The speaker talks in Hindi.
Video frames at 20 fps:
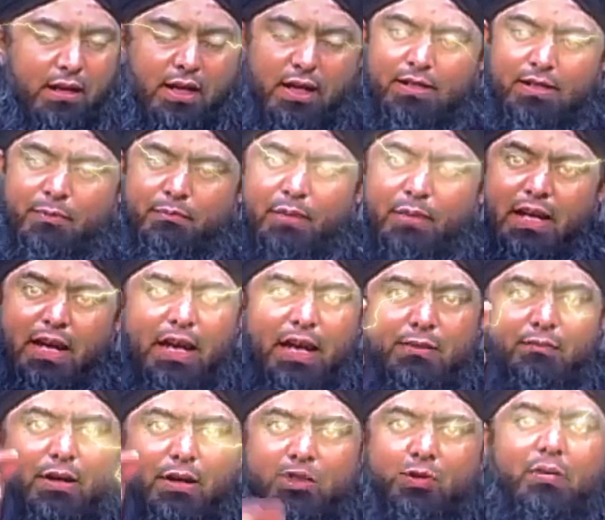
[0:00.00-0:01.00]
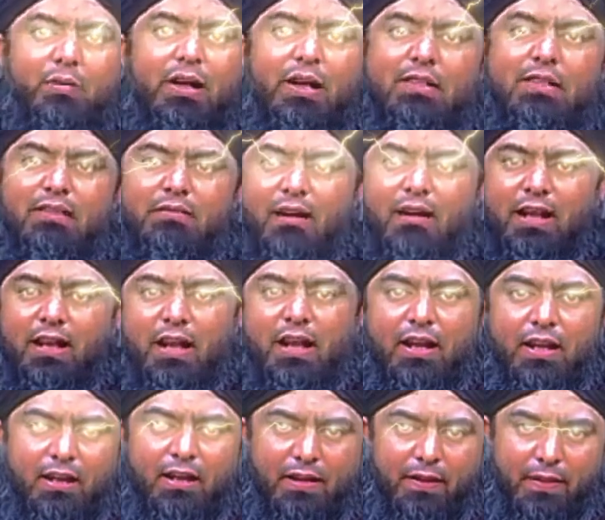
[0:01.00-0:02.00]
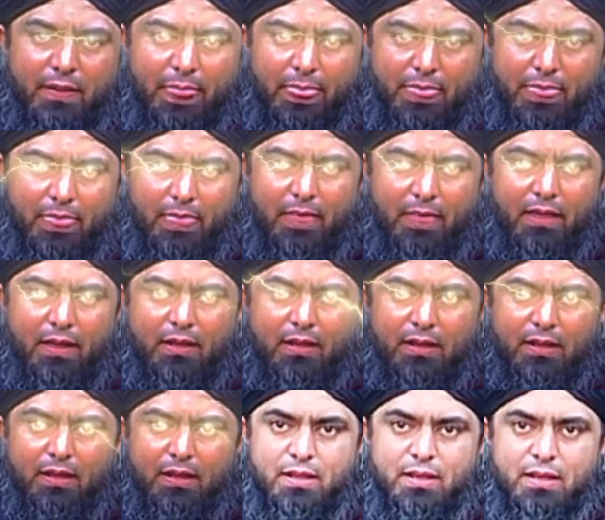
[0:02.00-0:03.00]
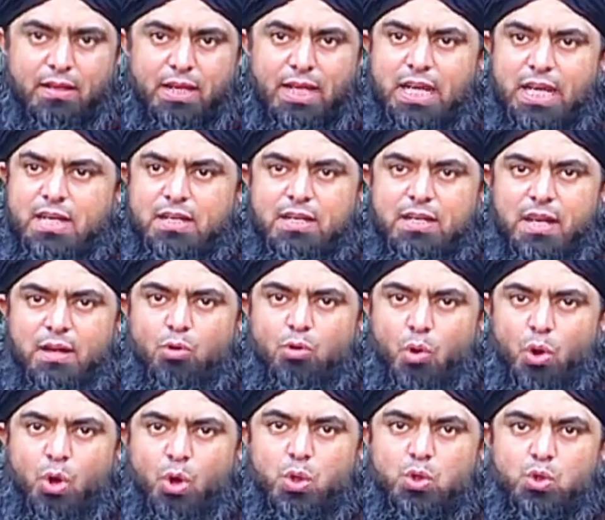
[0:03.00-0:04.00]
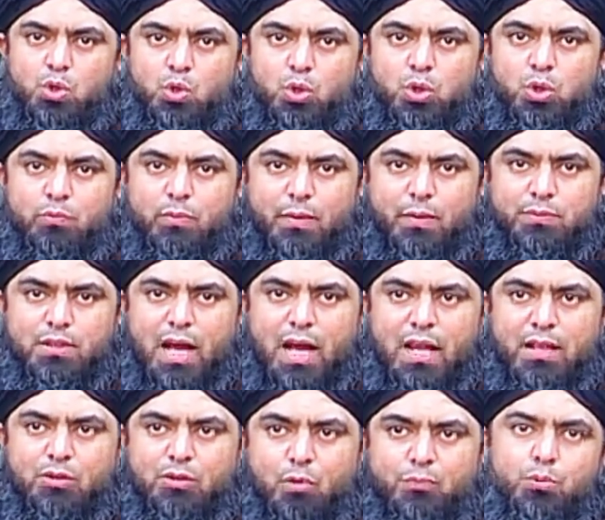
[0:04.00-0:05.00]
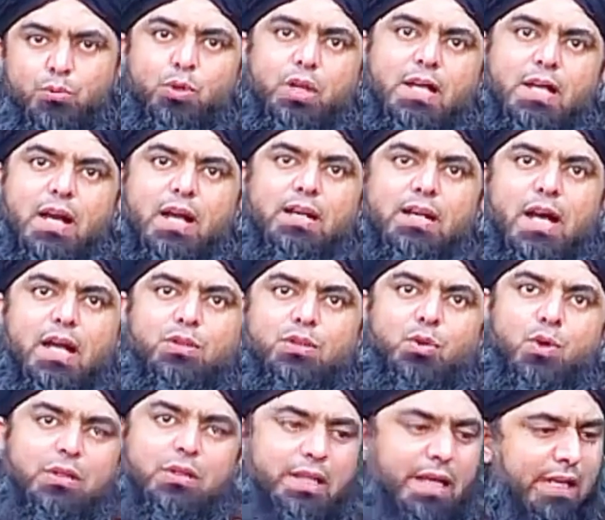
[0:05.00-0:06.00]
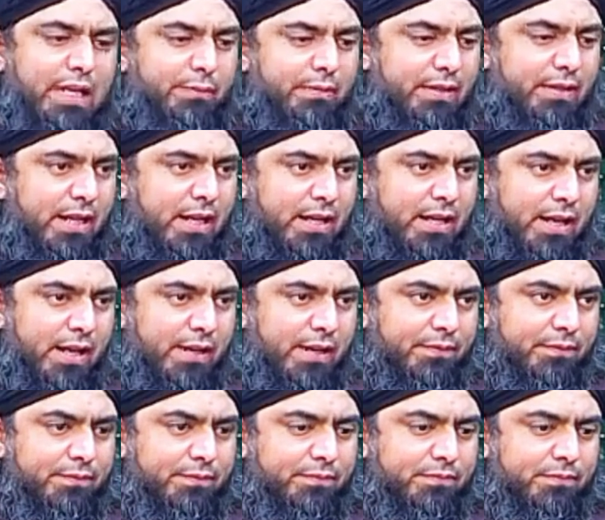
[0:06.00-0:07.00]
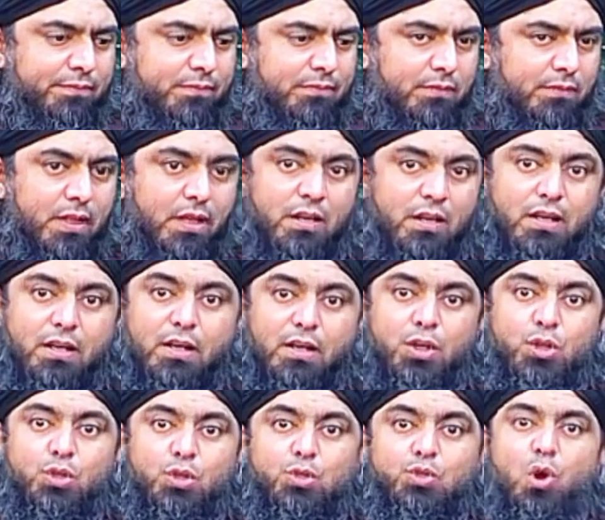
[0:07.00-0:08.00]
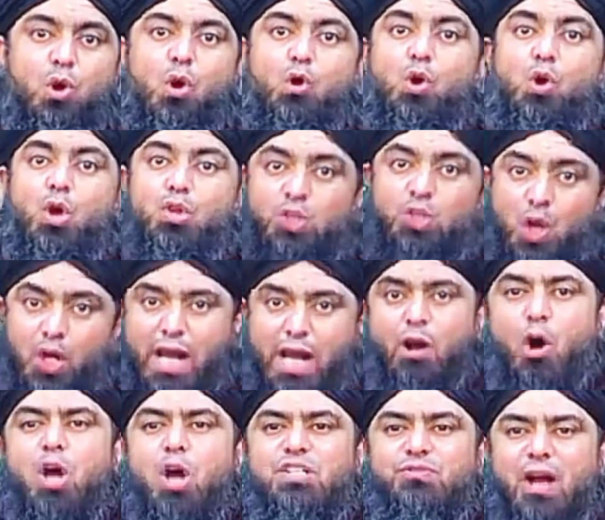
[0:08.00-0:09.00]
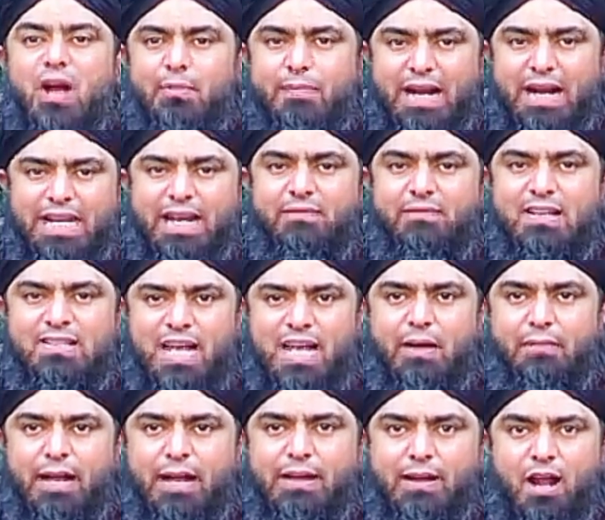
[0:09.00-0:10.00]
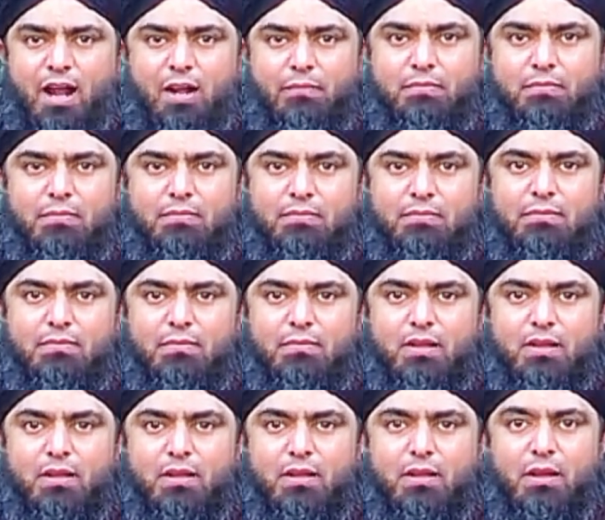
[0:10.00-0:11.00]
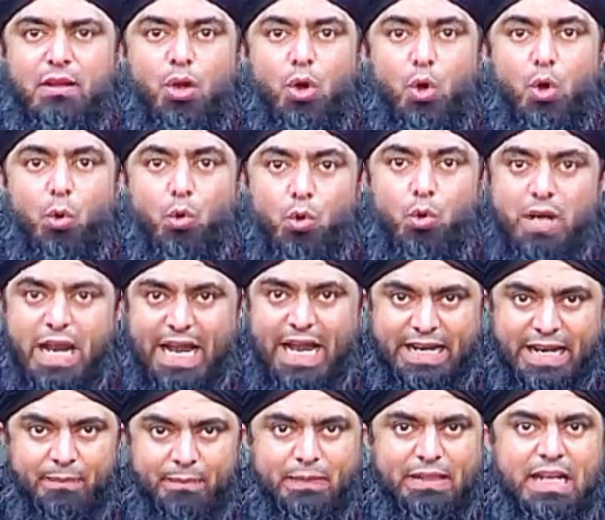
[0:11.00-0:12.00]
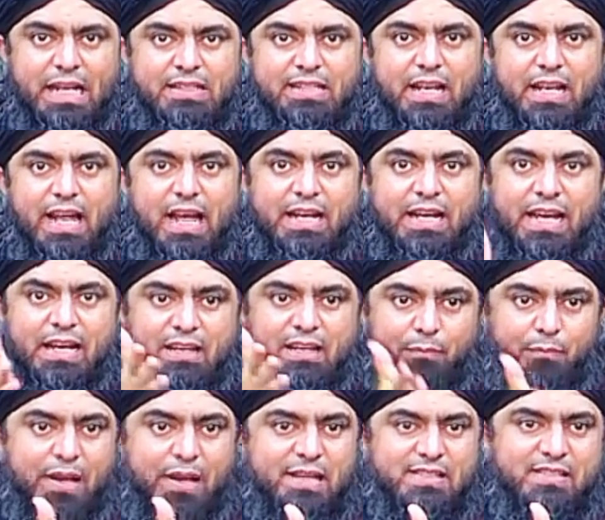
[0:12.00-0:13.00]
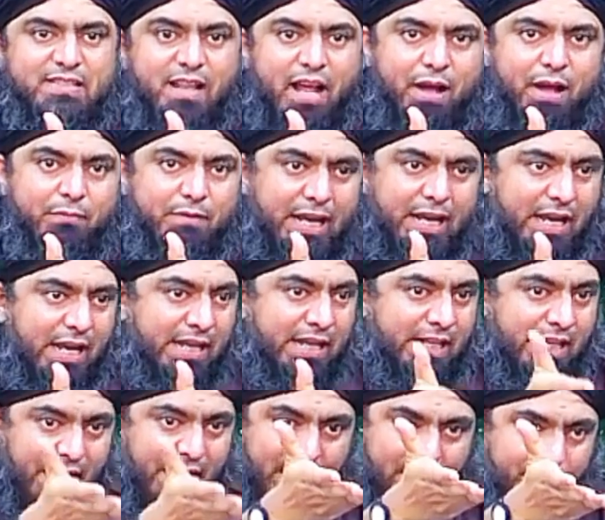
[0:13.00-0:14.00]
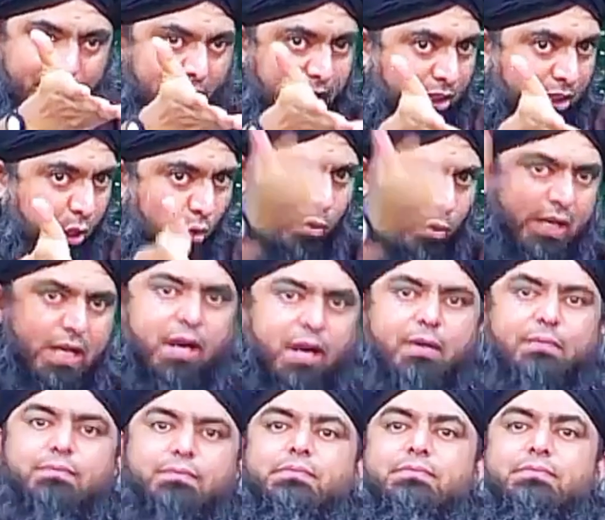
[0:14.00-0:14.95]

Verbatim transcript: अच्छा मेरा एक मासूमाना सवाल है इनके गौस कुतुब अब्दाल तो पूरी कायनात को हथेली पे देख रहे हैं जो गौसों के गौस वहां बैठे हुए साहबा कराम उन्हें नहीं पता चला कि नबी इस्लाम ने यह अमल क्यों किया